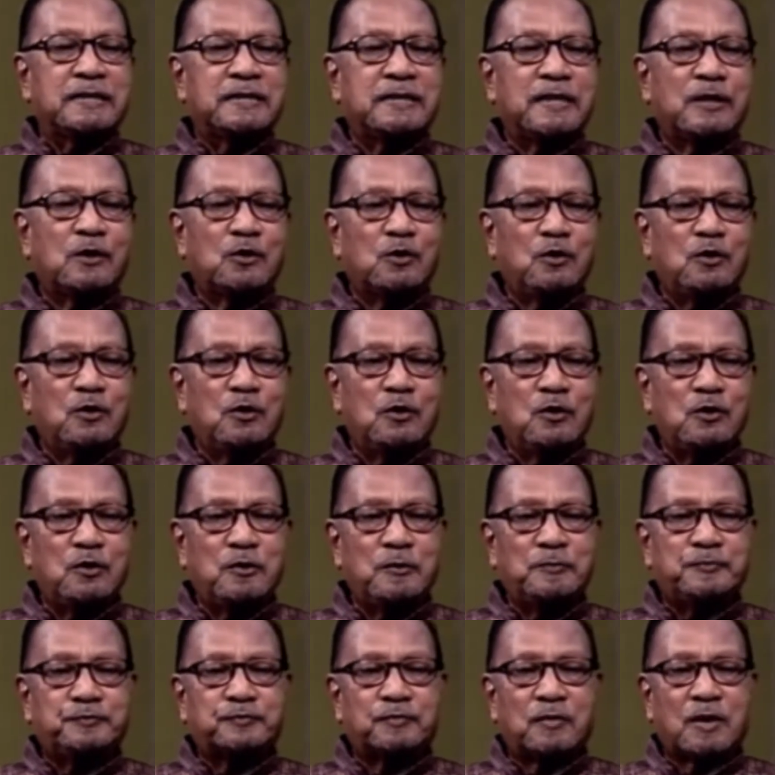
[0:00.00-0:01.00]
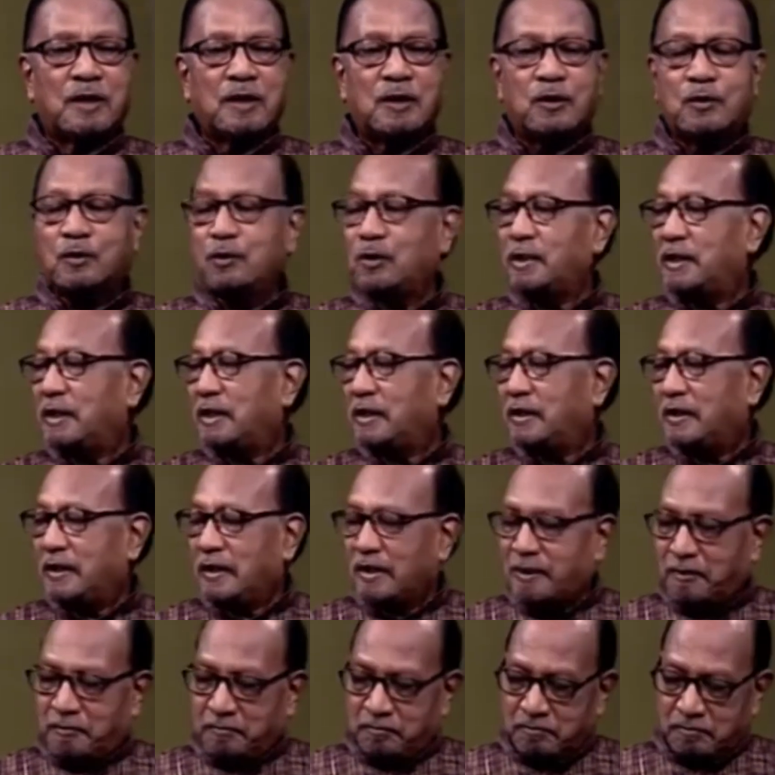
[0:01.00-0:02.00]
যে কোনো
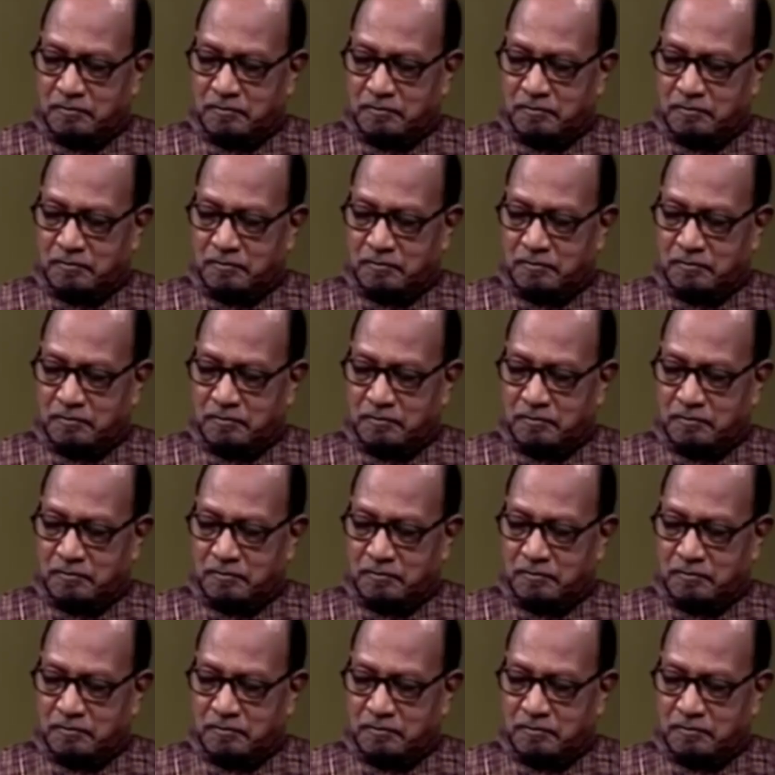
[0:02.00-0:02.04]
কূটনীতিক